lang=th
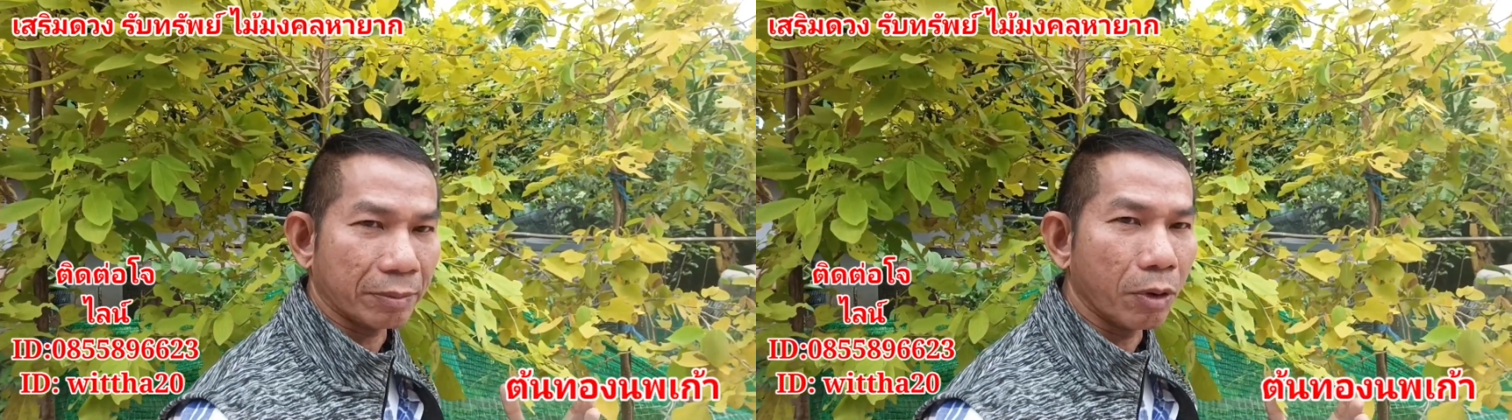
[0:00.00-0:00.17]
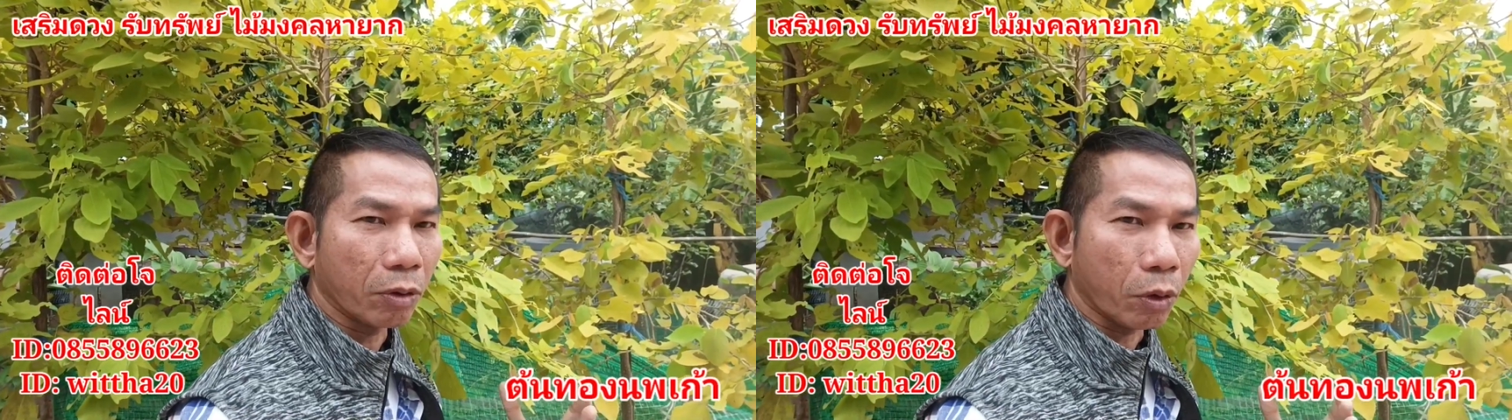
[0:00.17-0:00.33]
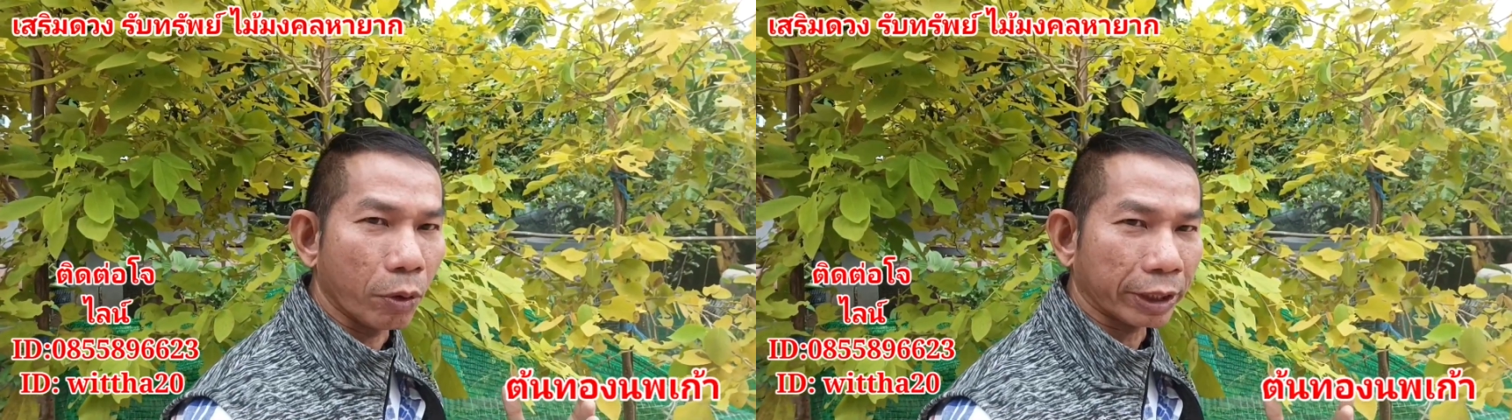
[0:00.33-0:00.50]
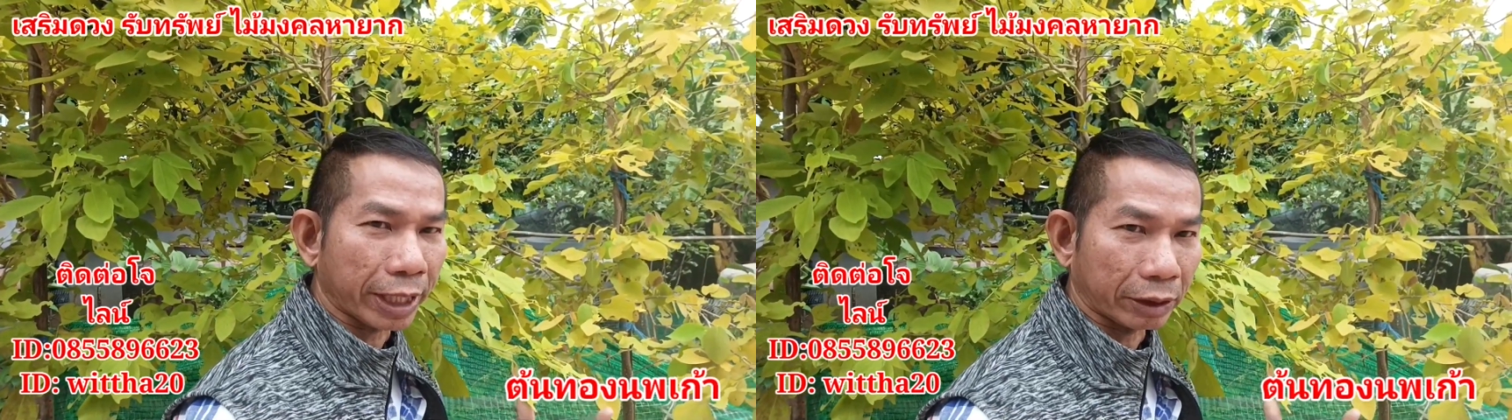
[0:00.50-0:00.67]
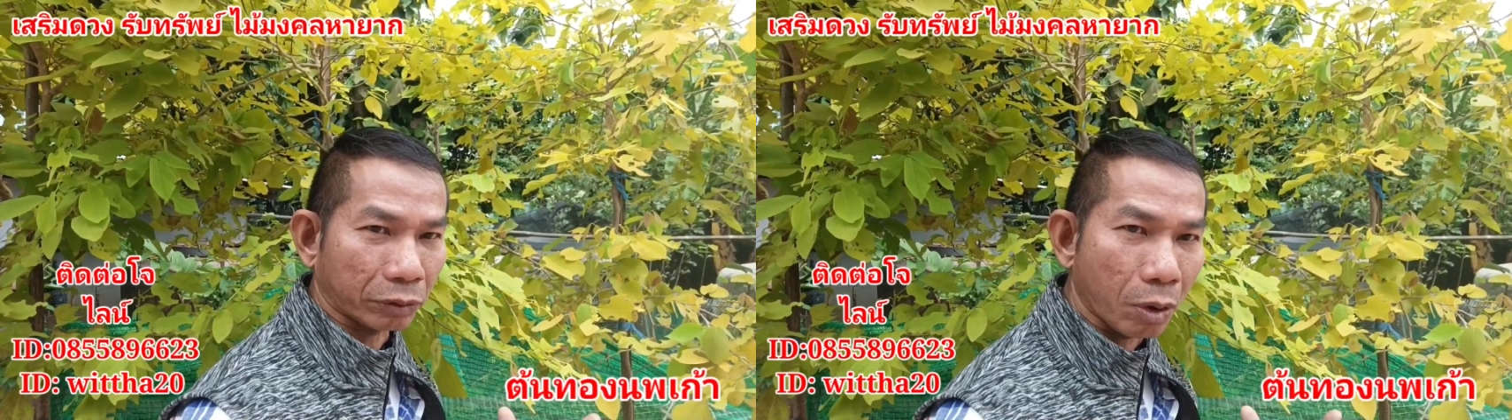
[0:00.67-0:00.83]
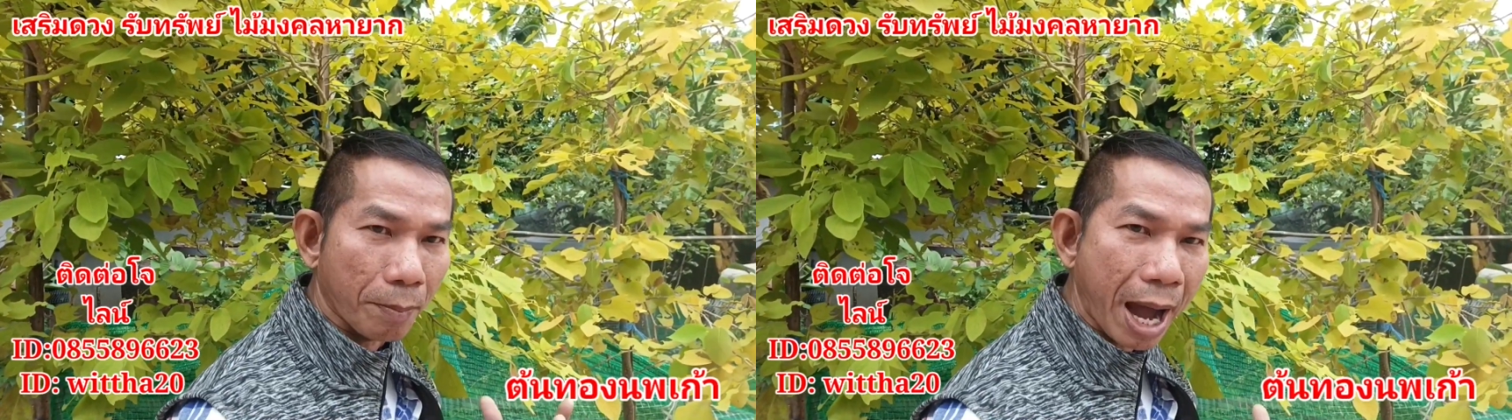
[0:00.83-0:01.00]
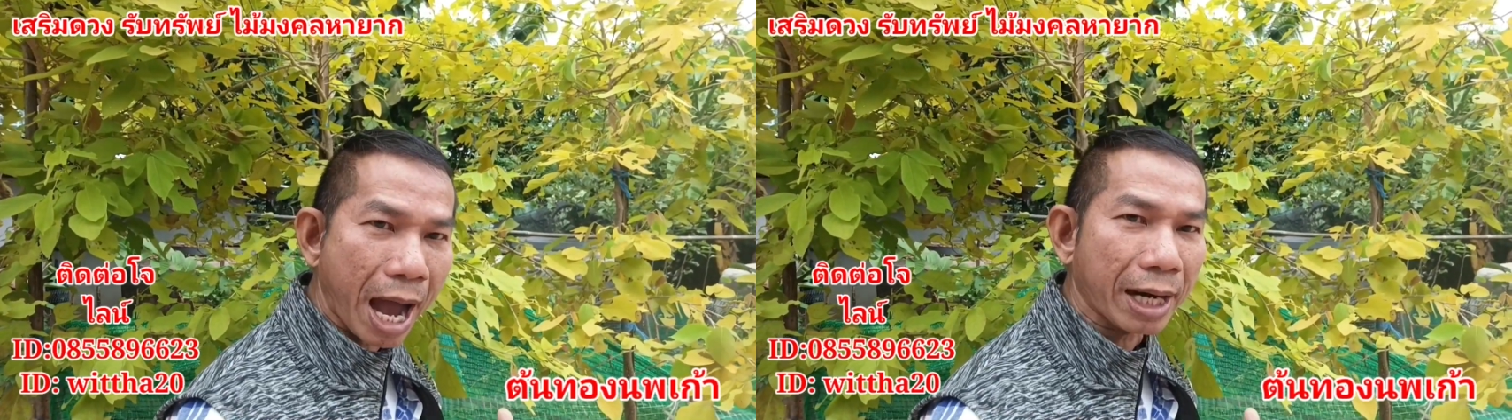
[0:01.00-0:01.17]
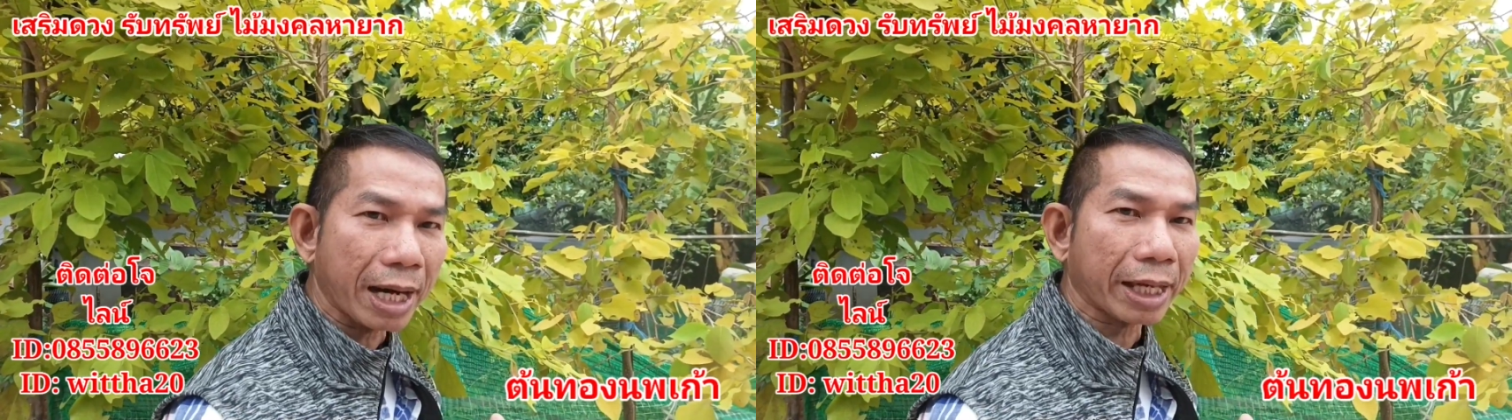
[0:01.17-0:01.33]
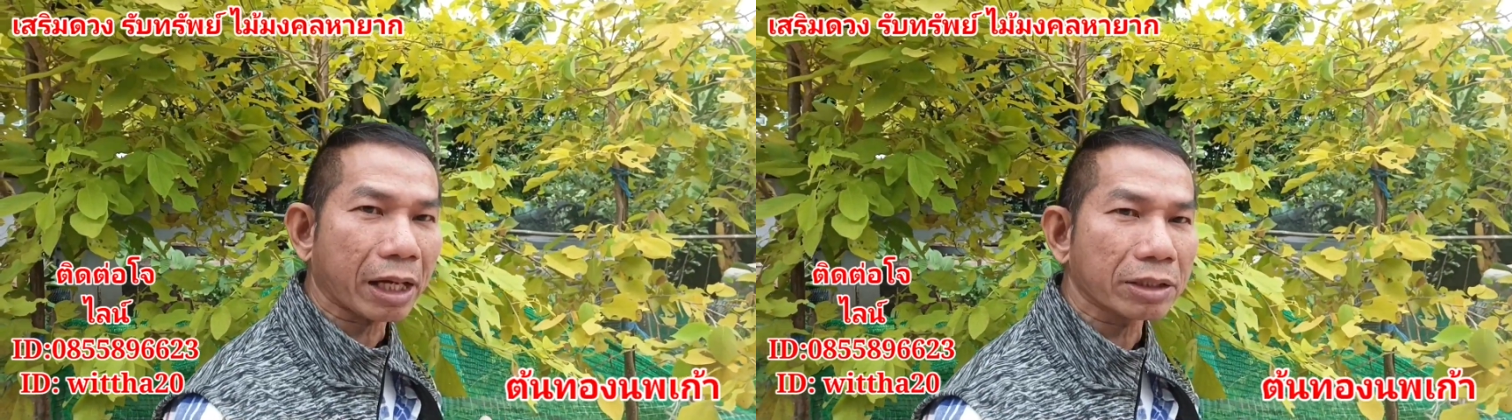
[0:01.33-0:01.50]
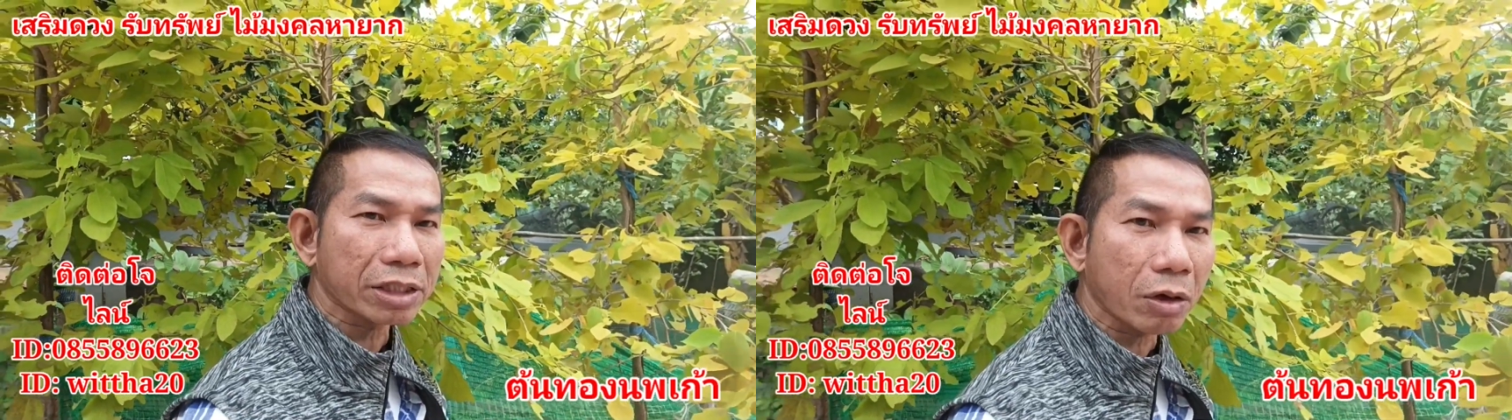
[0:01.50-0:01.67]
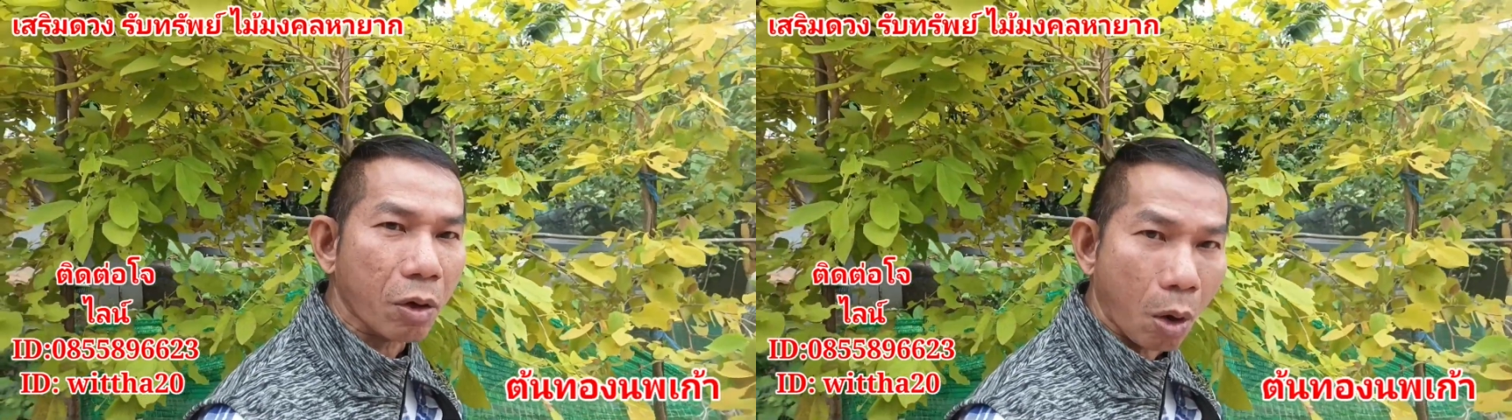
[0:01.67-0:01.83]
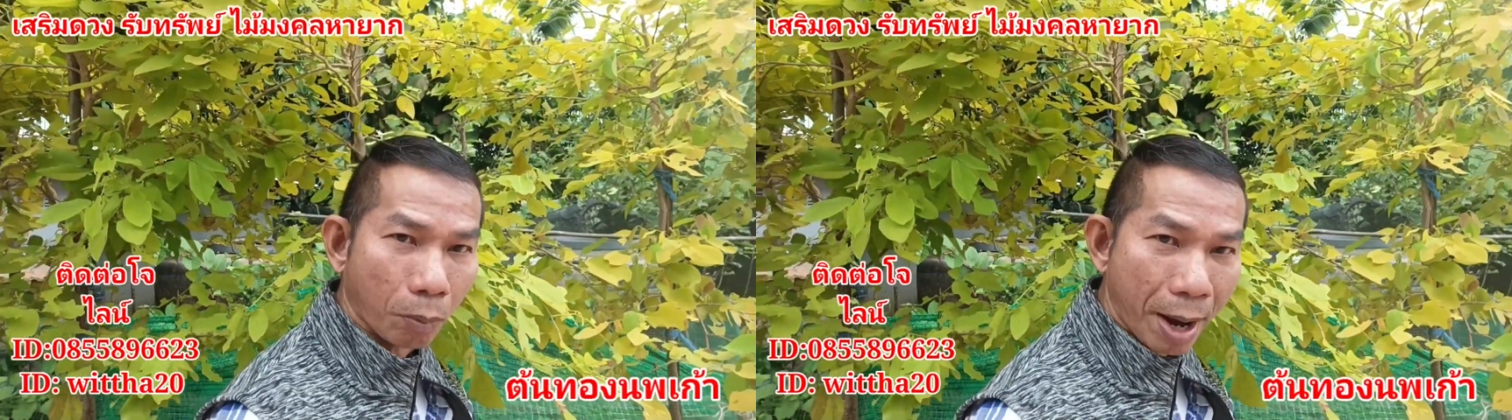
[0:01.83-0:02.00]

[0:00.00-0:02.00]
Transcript: มงคลแก่ตัวบ้านและก็เจ้าของ